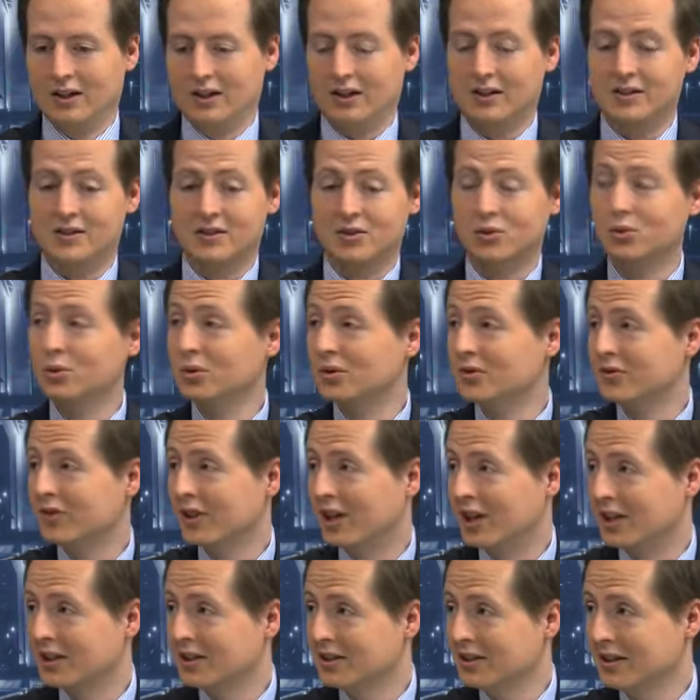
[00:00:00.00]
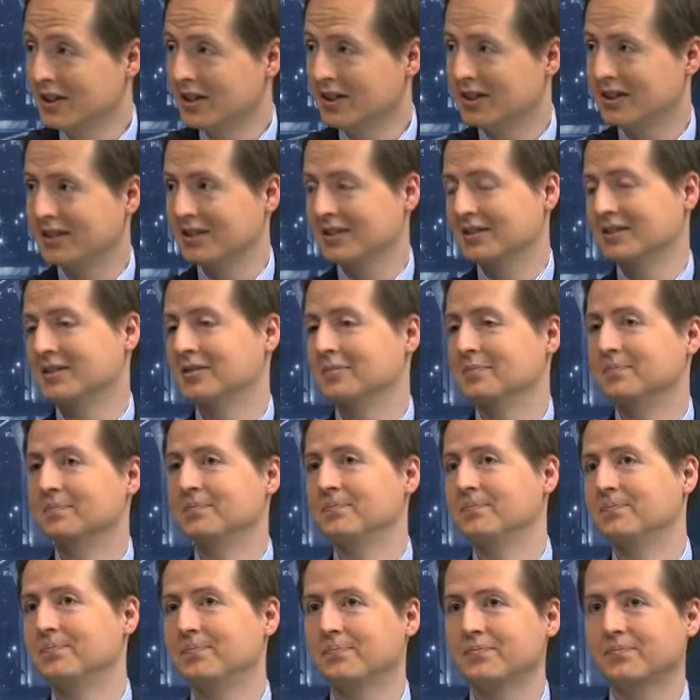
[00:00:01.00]
Das ist eine gute Frage.
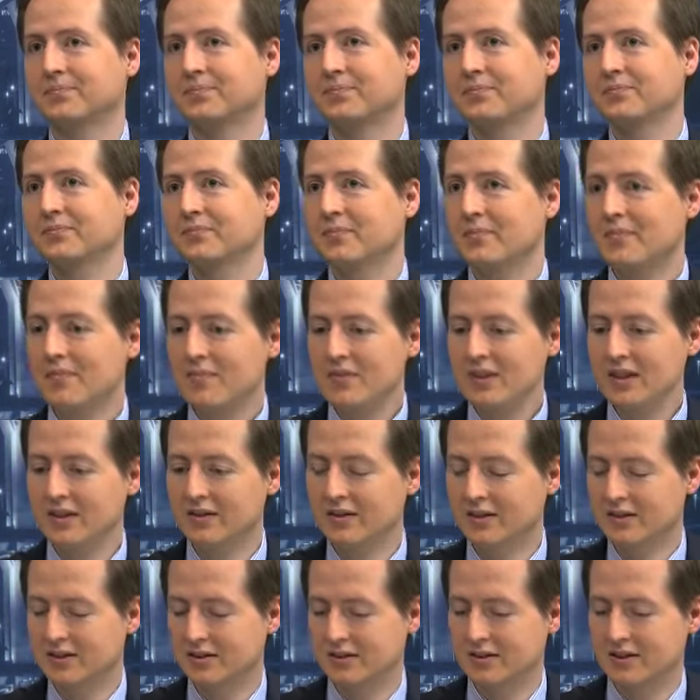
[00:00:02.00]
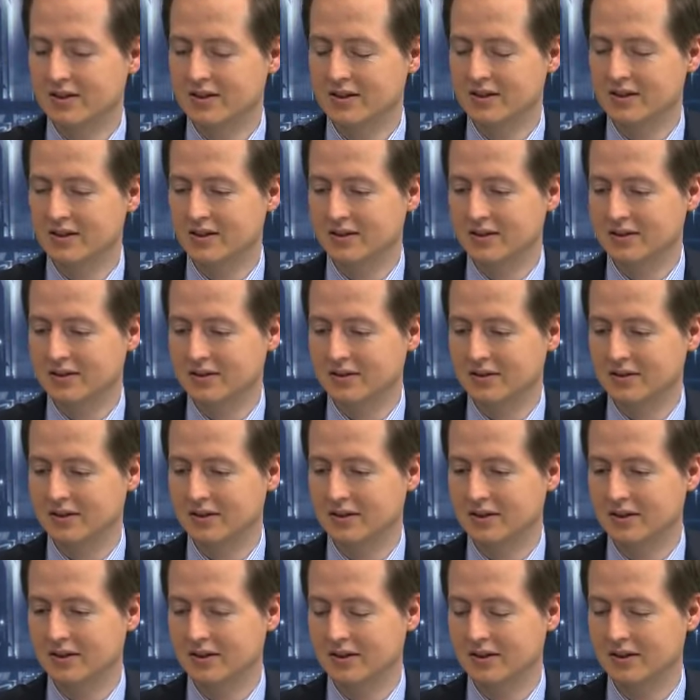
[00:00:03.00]
Ähm, äh, das äh
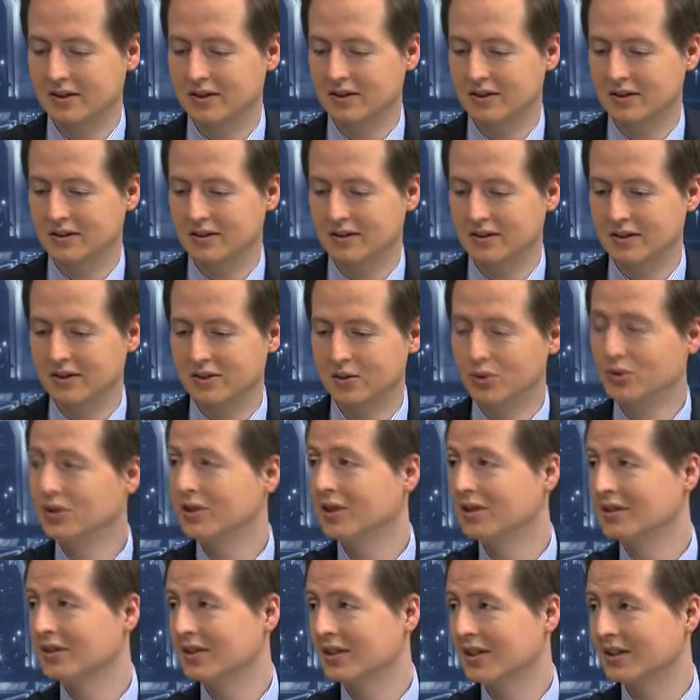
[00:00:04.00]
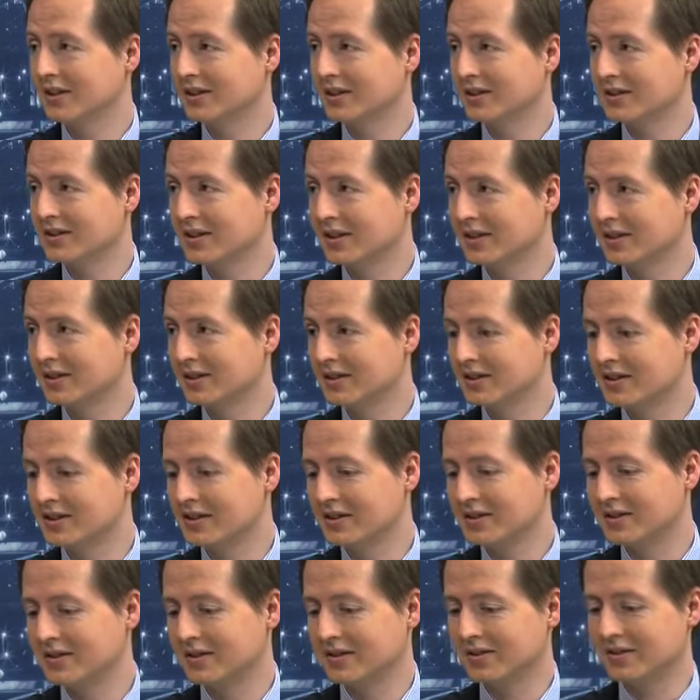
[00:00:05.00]
Ernüchternde an der Sache
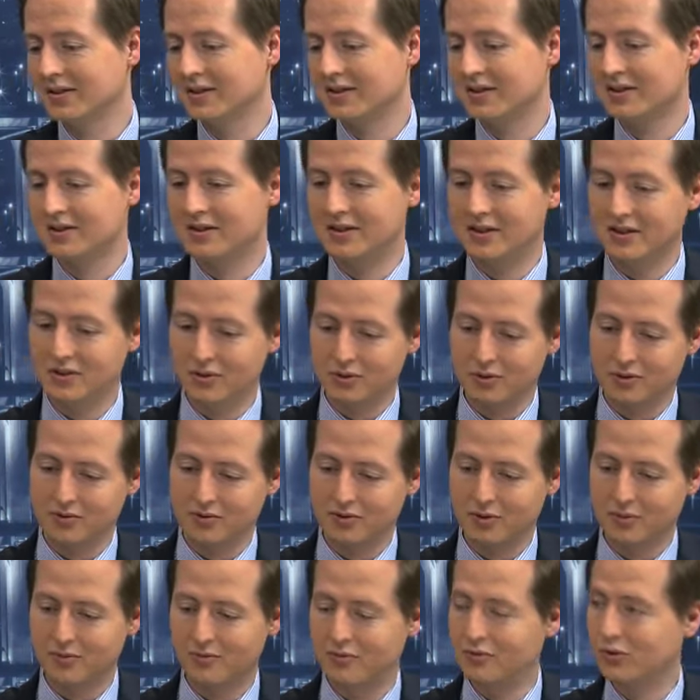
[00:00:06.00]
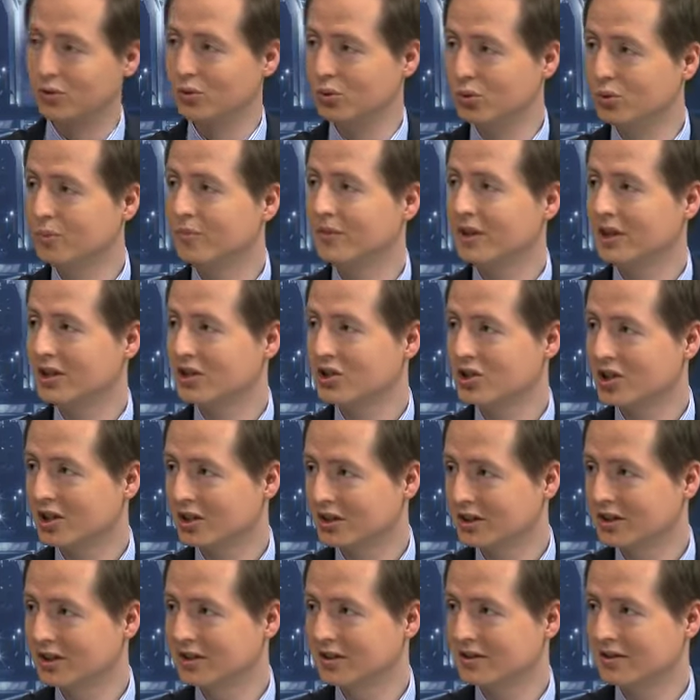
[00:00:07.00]
ist, äh, dass es nicht nur vom Volumen her
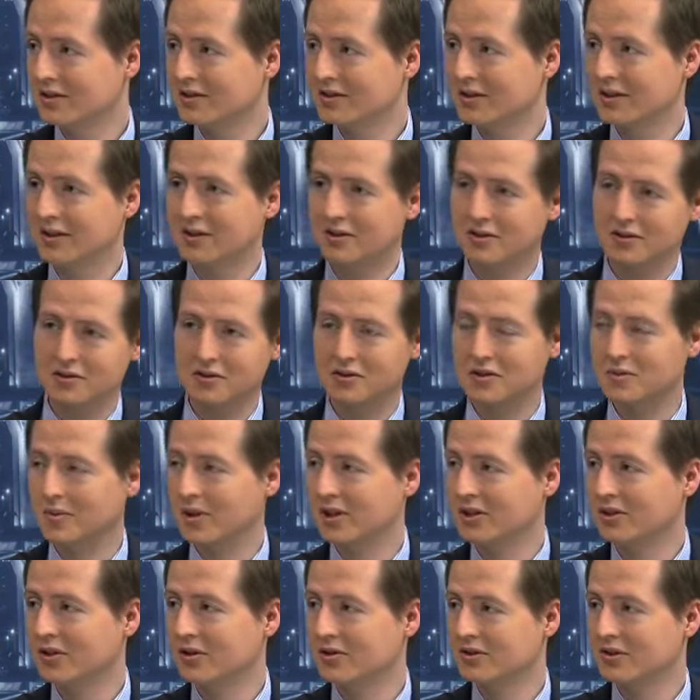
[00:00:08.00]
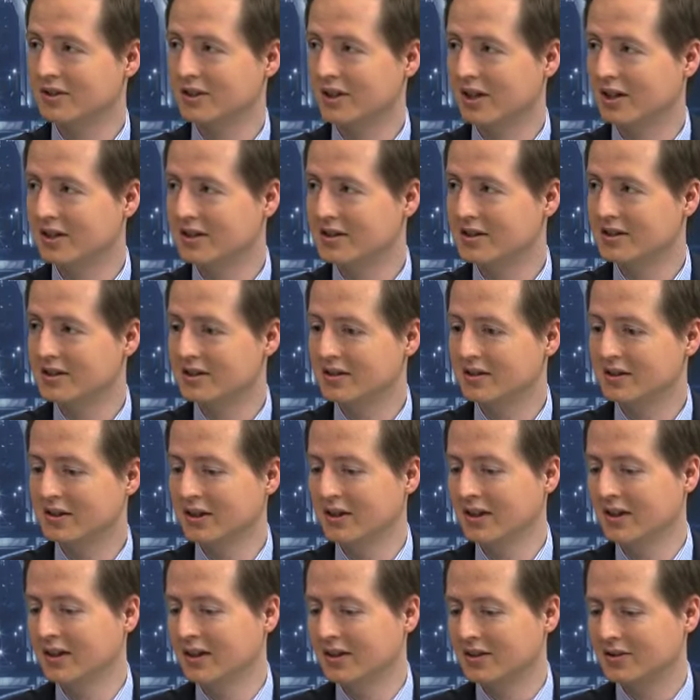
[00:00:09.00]
stagniert seit 2013,
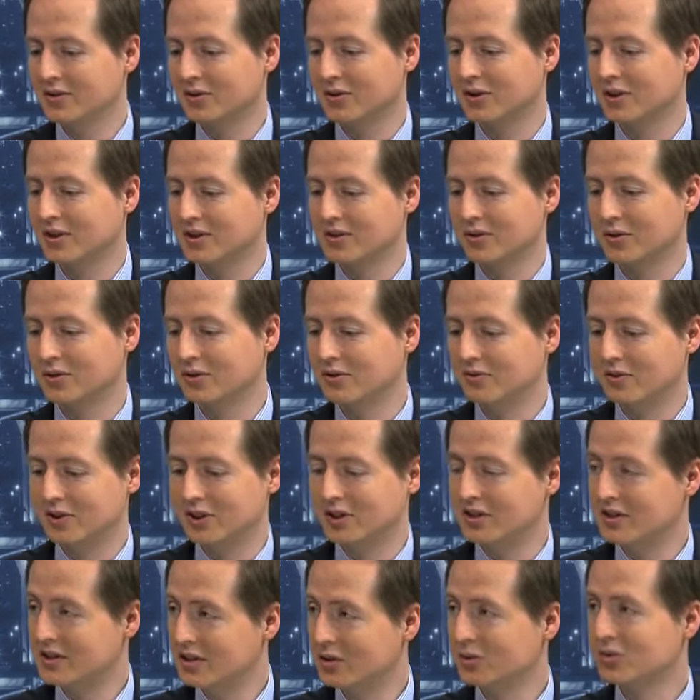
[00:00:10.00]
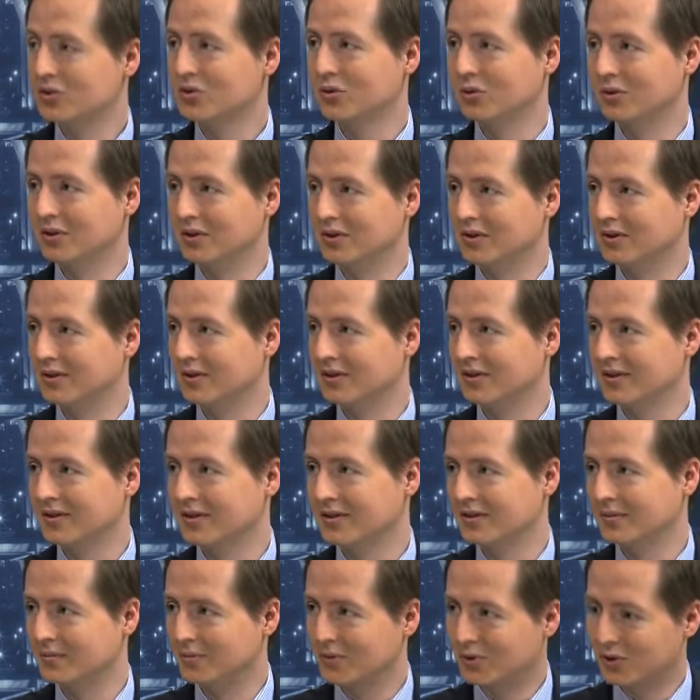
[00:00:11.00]
sondern dass auch die Finanzierungsrunden
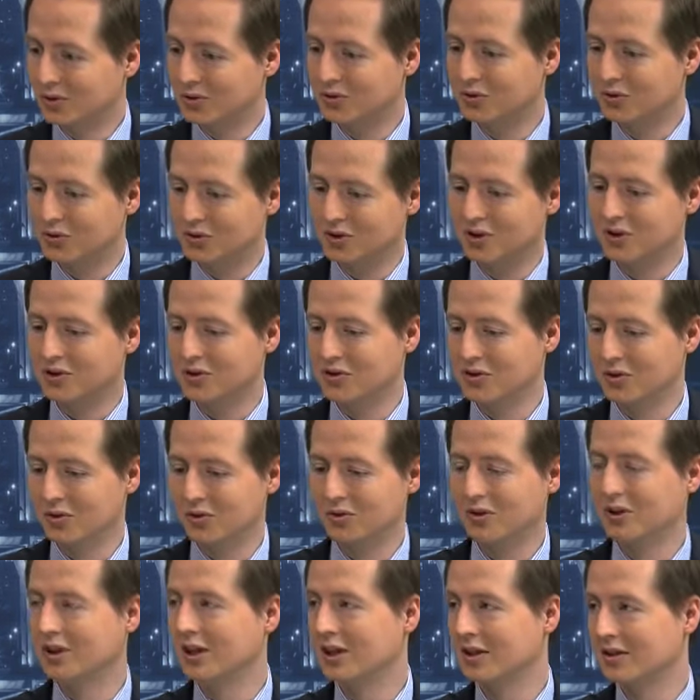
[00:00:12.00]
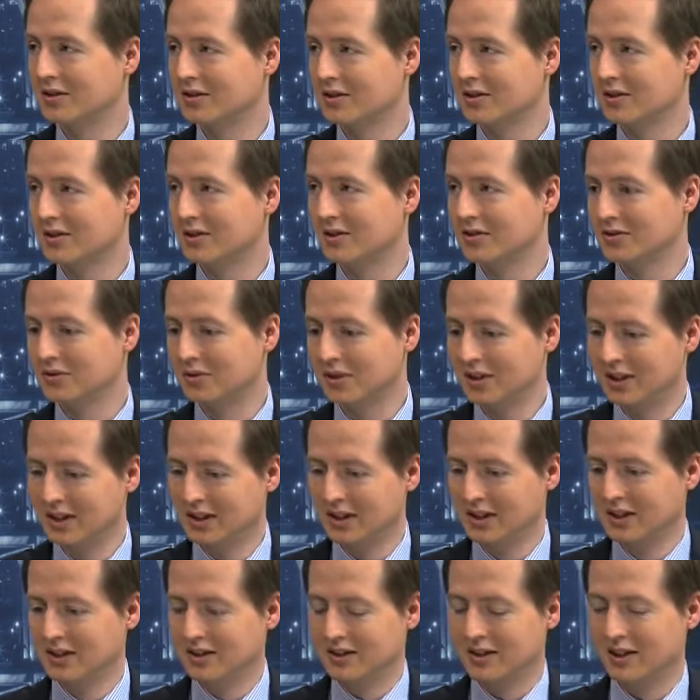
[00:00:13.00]
ähm, kontinuierlich zurückgegangen sind. Also
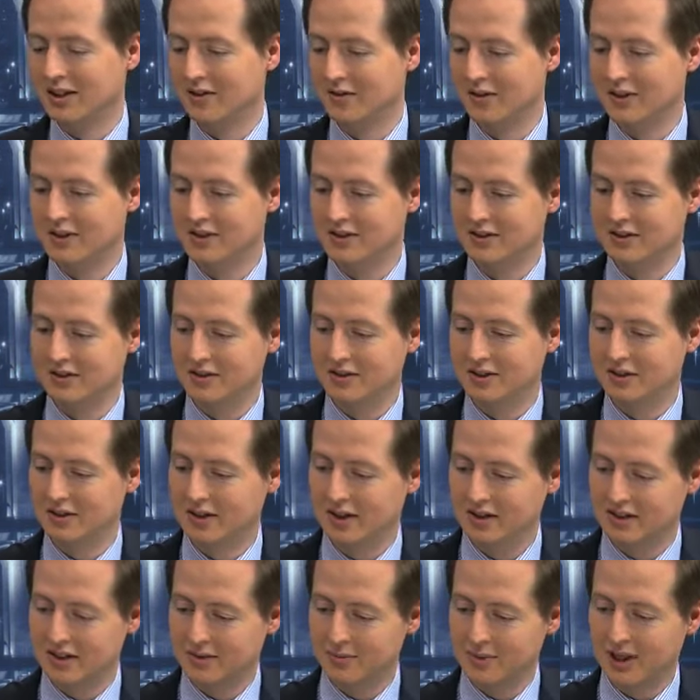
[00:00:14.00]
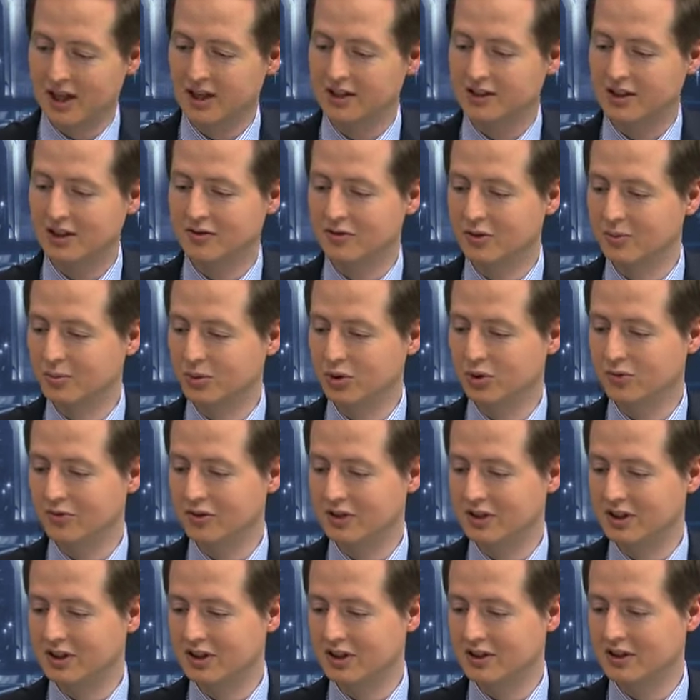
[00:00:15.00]
teilweise hat der Markt davon
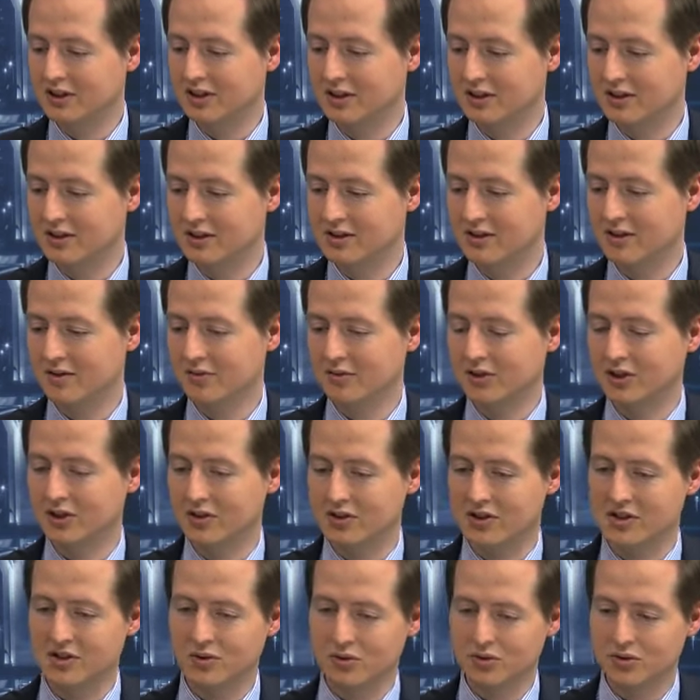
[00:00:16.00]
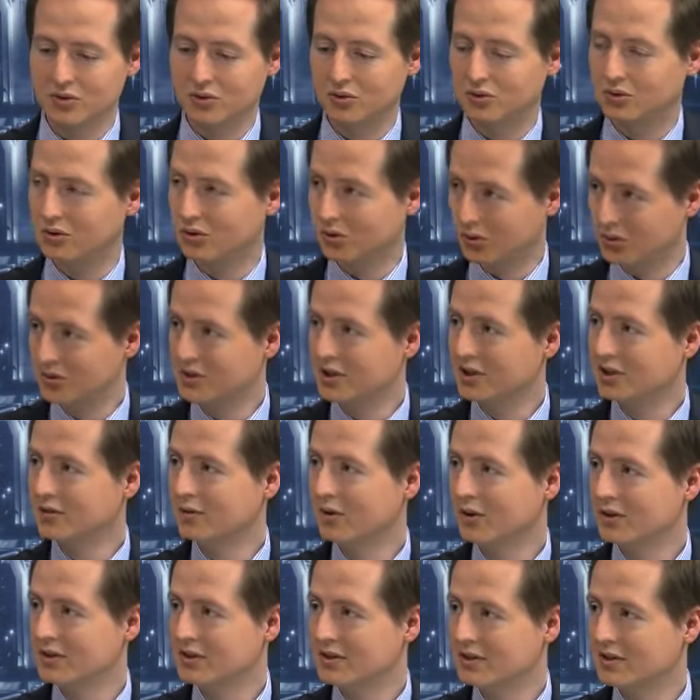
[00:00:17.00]
profitiert, dass Finanzierungsrunden größer
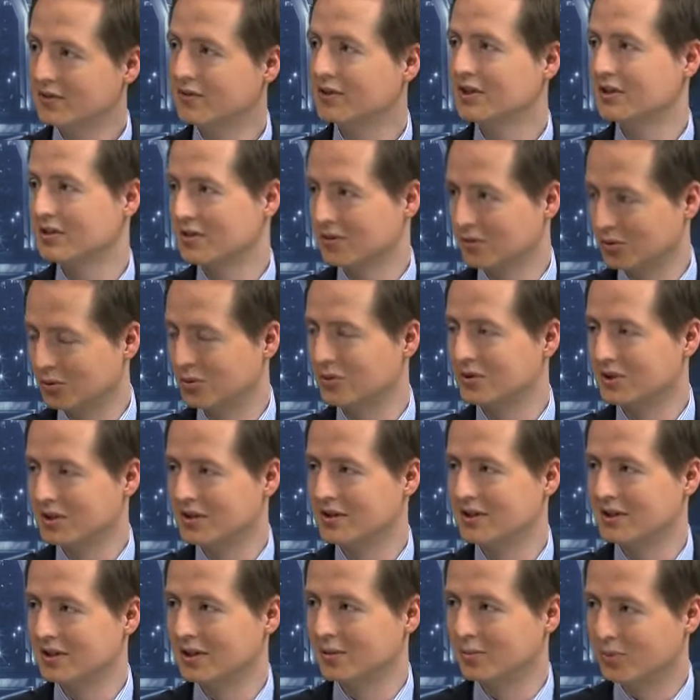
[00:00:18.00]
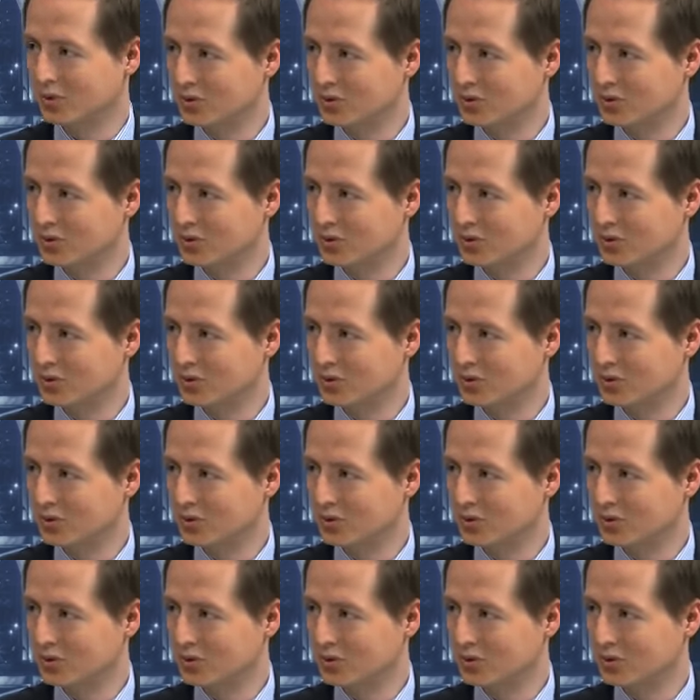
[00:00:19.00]
geworden sind, was grundsätzlich ja